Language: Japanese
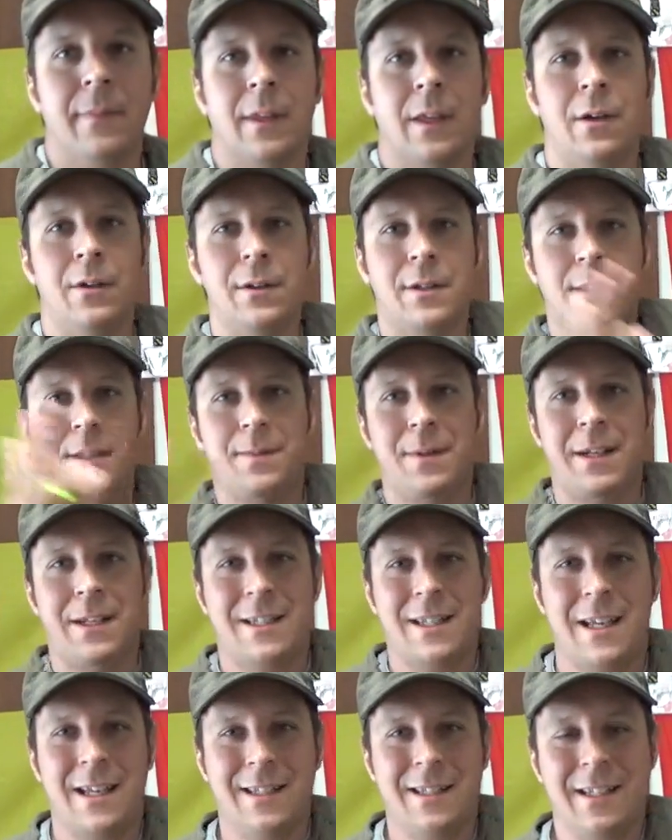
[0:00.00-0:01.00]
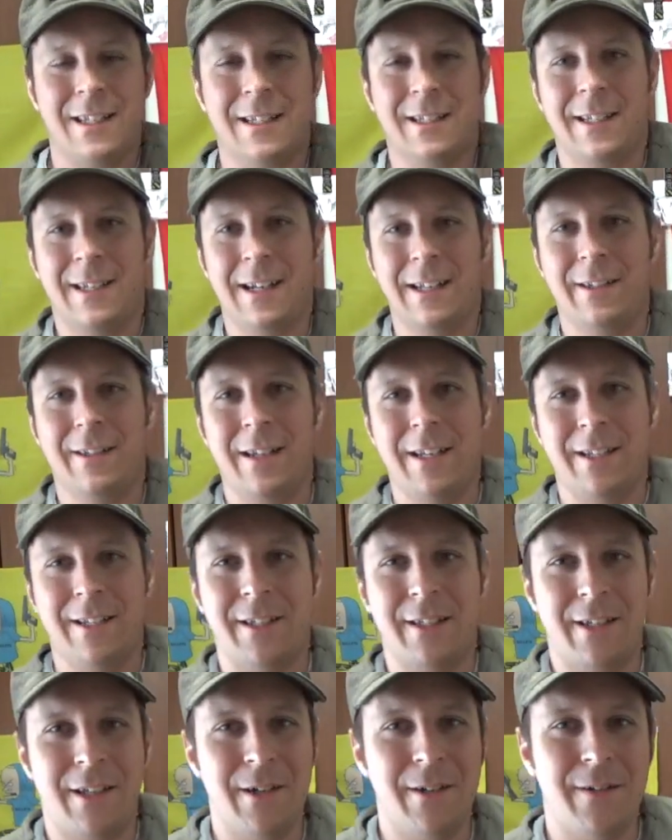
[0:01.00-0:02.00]
うっす皆さんゼクツナイトで
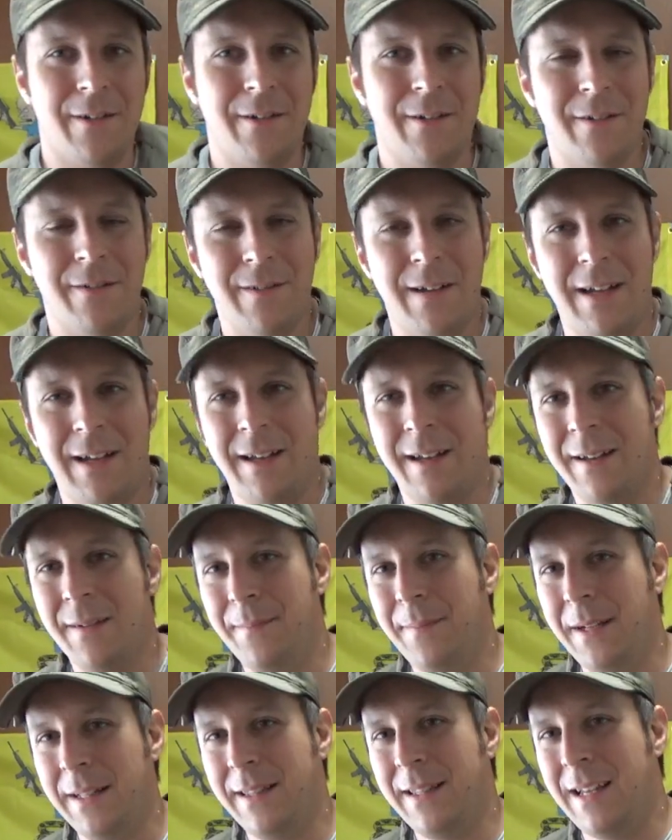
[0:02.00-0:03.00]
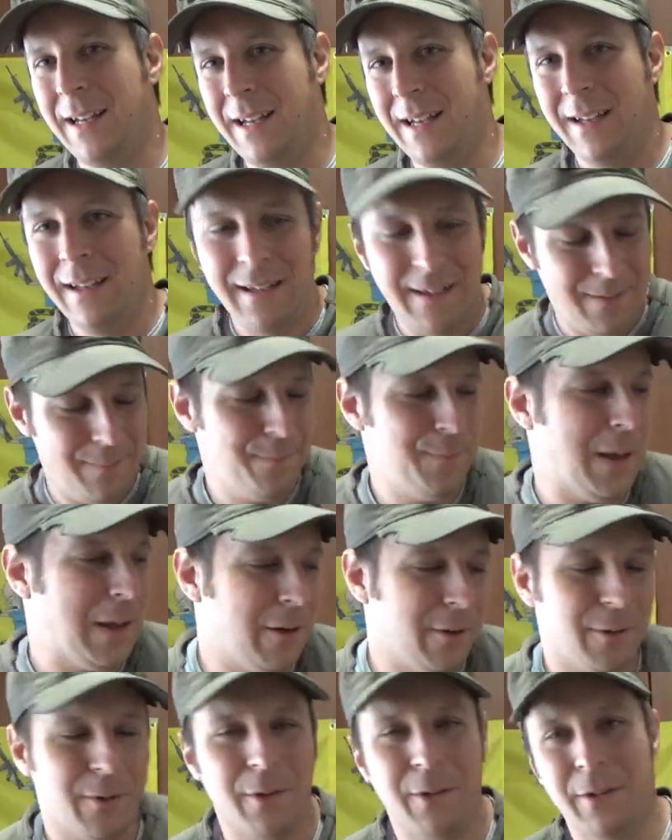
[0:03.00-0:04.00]
す今日はまた
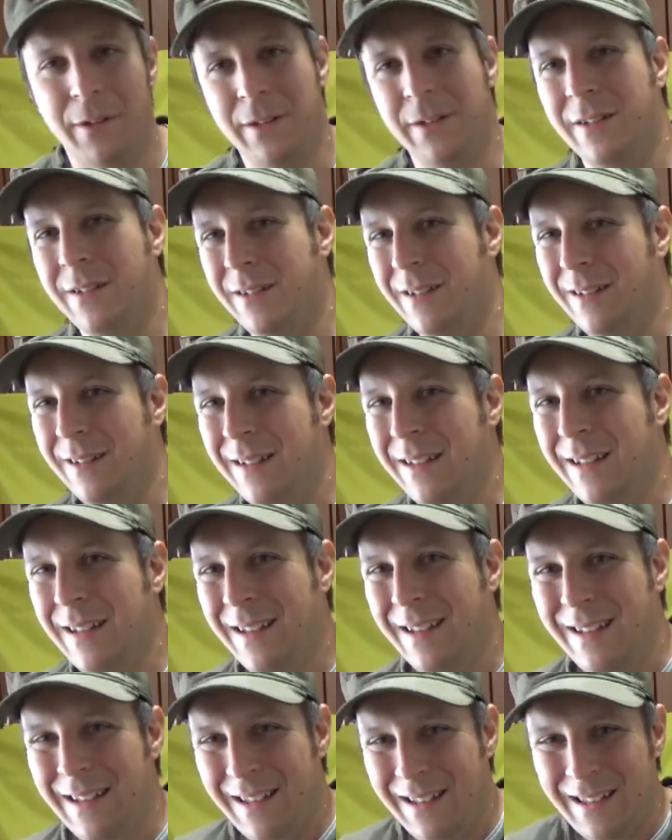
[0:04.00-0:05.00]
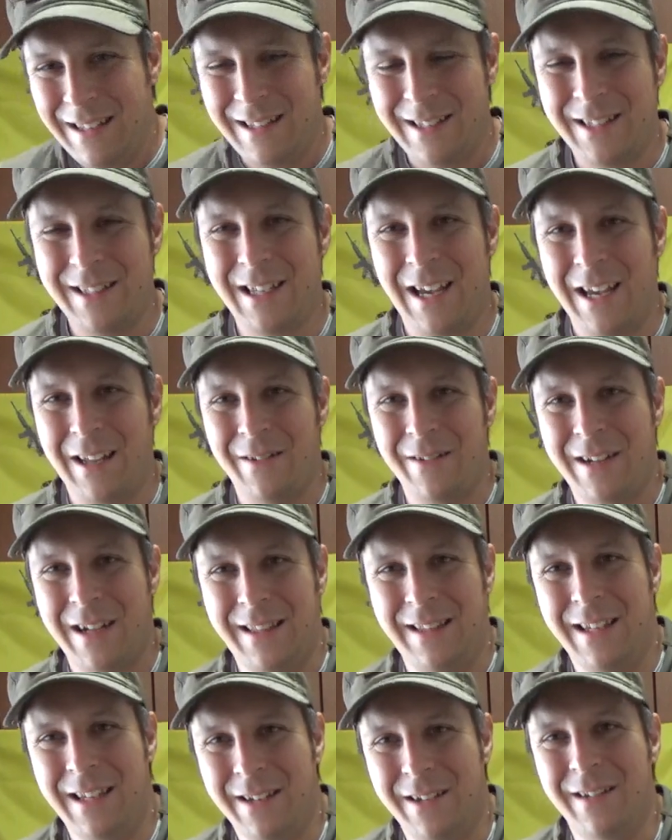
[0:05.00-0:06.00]
ベルトの使える
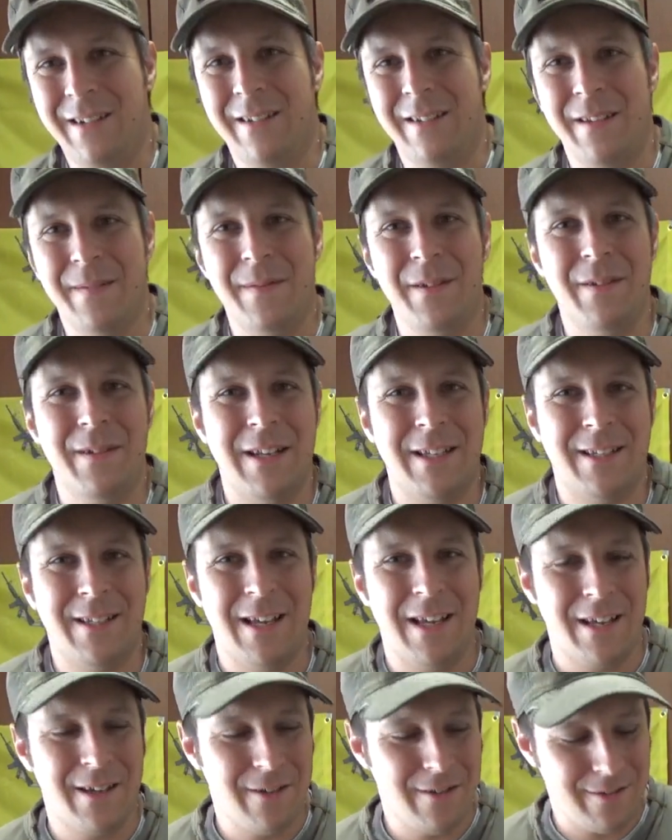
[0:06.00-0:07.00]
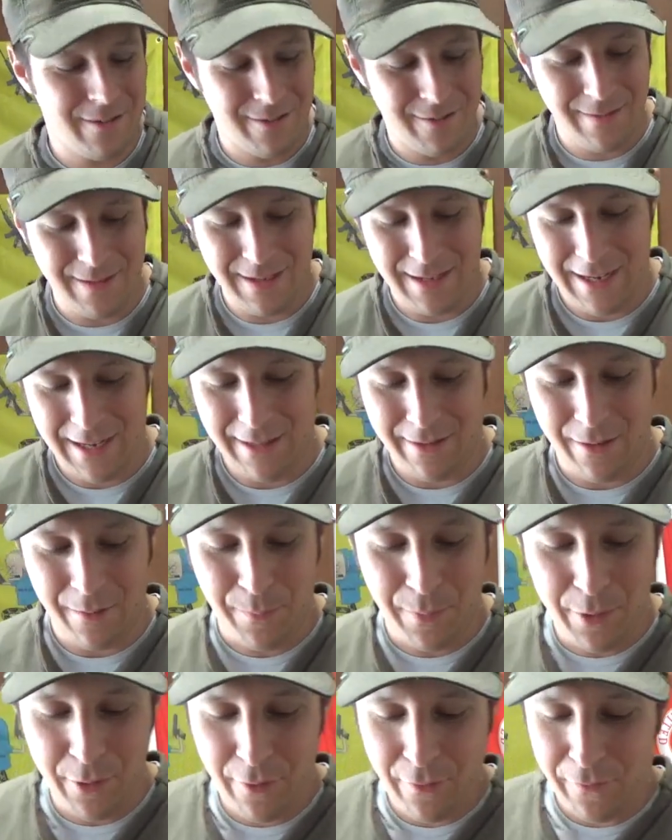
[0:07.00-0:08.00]
方のレビューですね今日は、えっと、
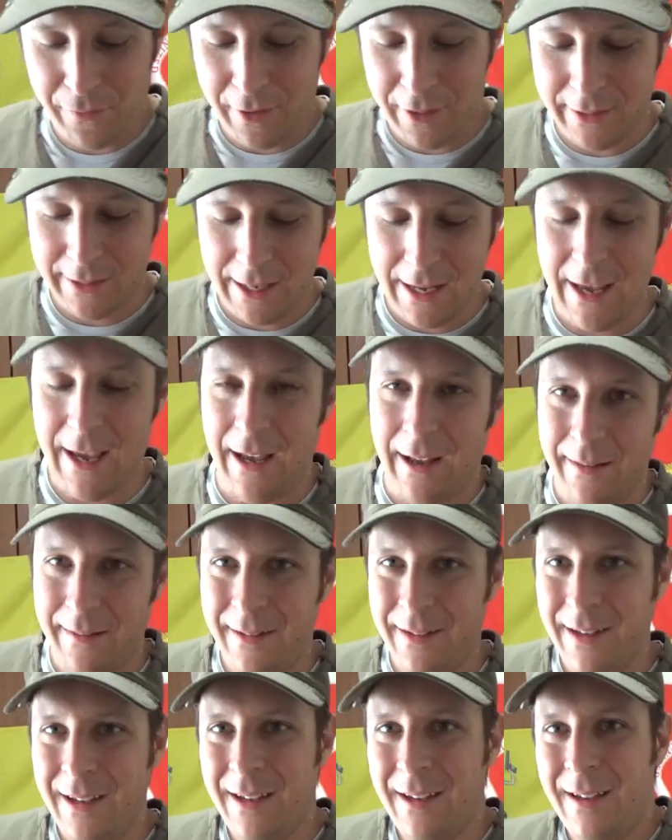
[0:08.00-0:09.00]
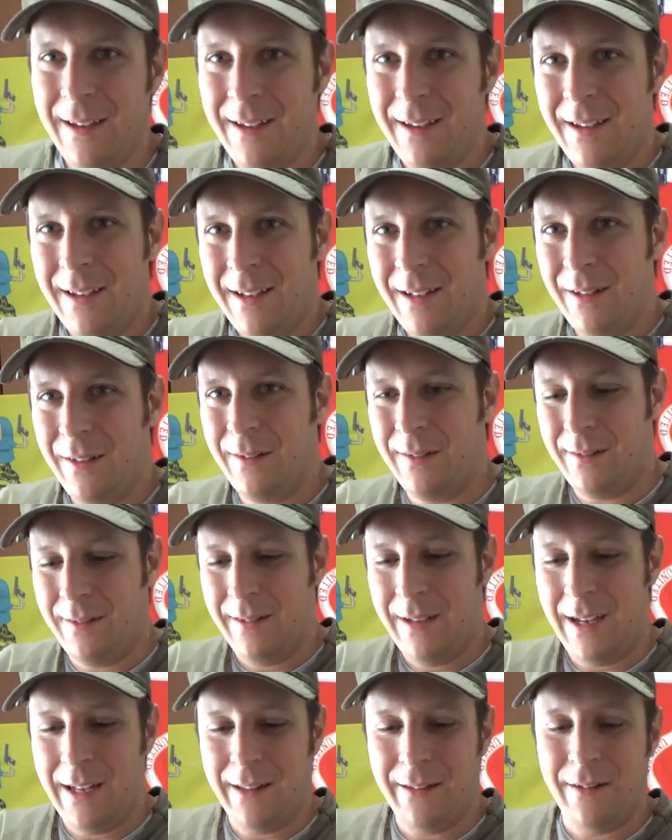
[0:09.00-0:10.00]
ブルーフォースギア
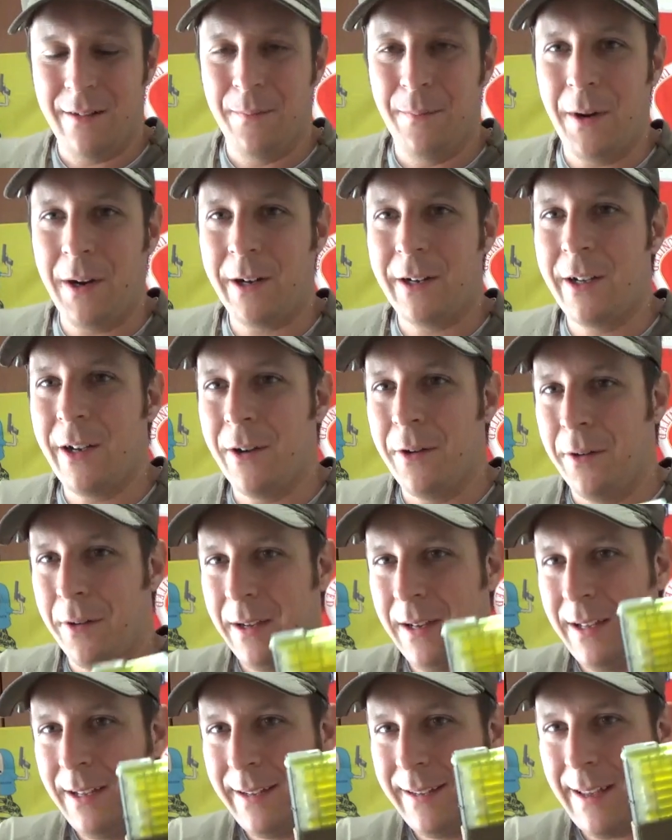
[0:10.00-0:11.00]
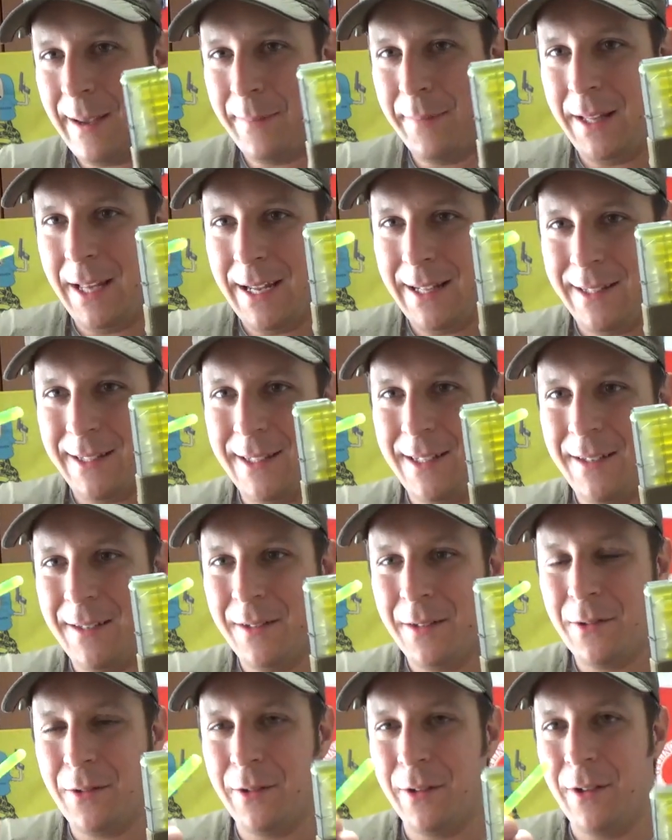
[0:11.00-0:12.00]
の、えっと、マーコケムライト。
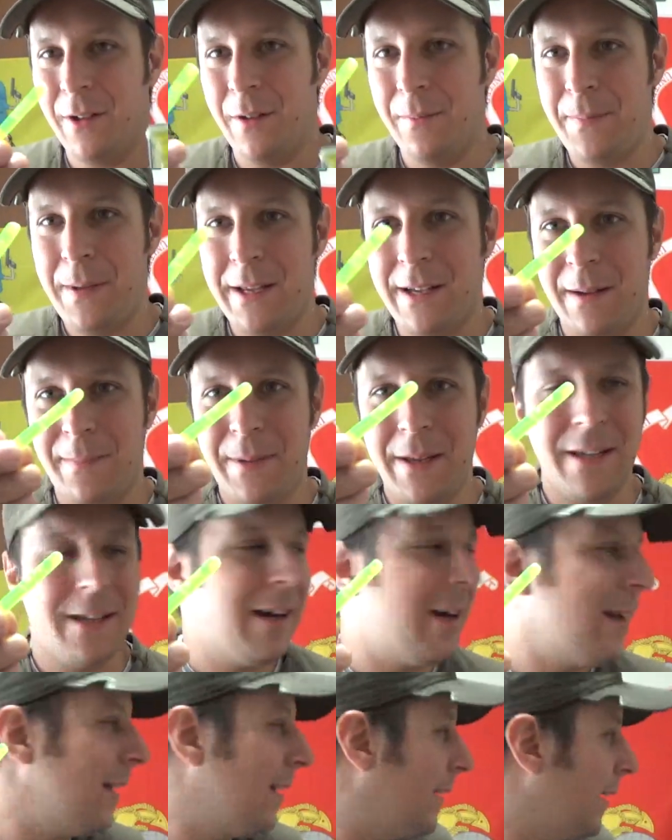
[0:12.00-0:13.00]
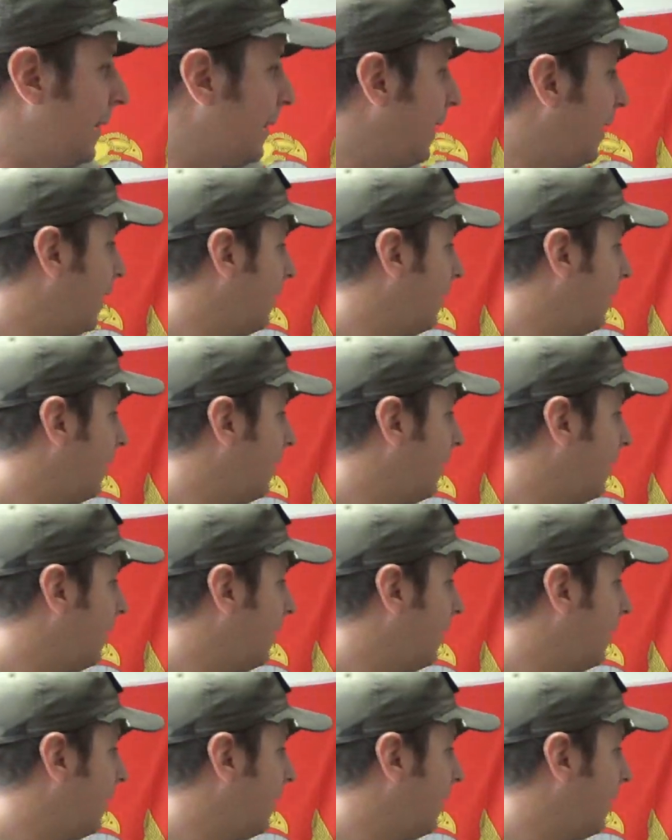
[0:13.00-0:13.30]
このピカピカ光って